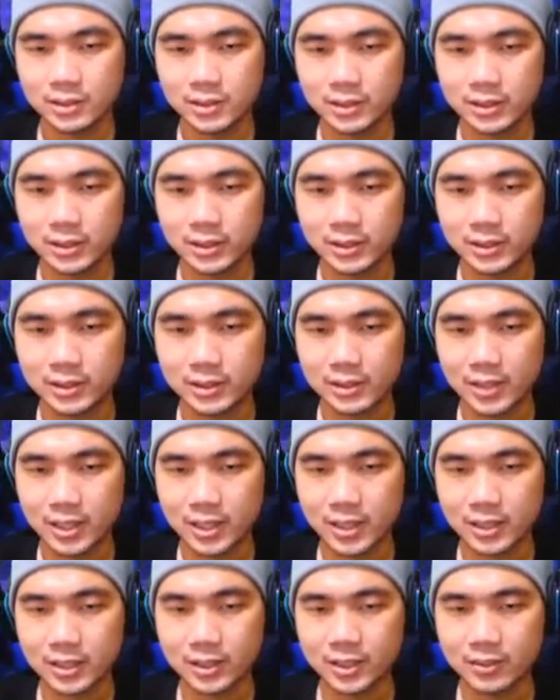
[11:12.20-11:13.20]

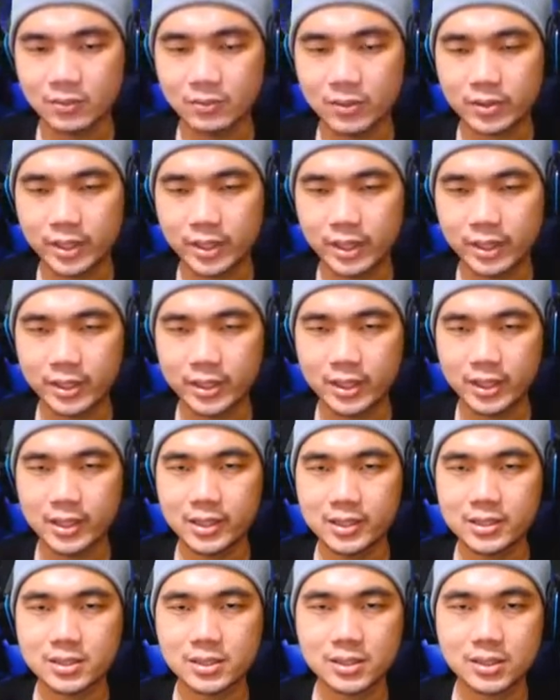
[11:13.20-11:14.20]
Kita oke,
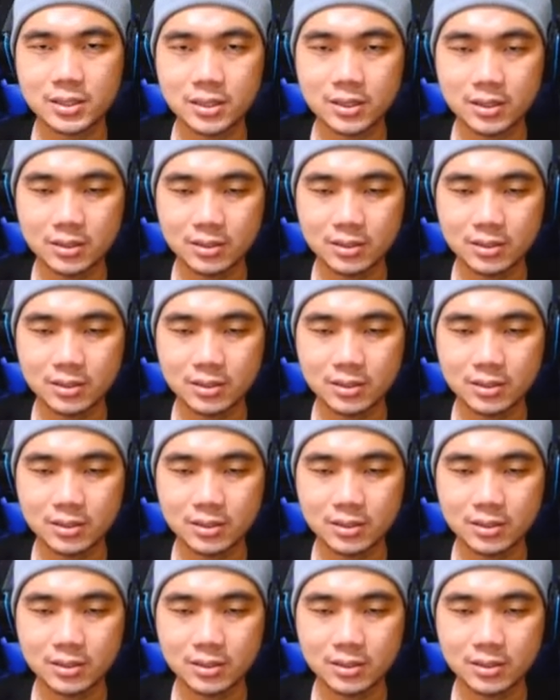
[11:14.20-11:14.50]
nice.